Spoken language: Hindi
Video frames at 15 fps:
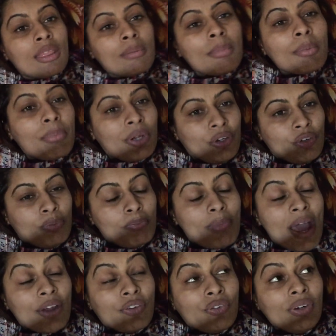देम ए
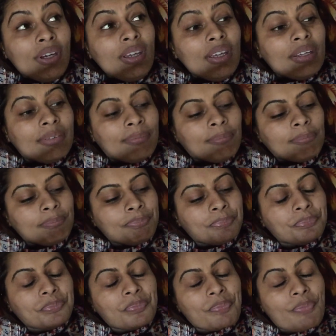बैटरी
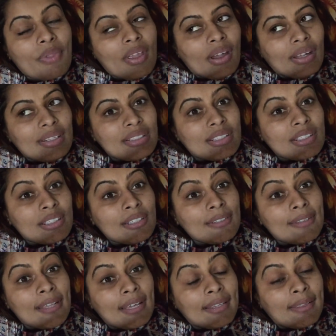या सी
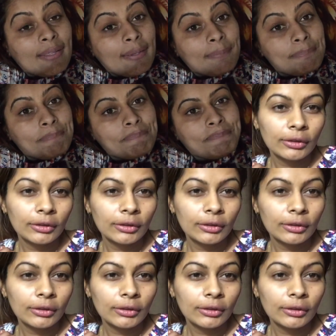देखते हैं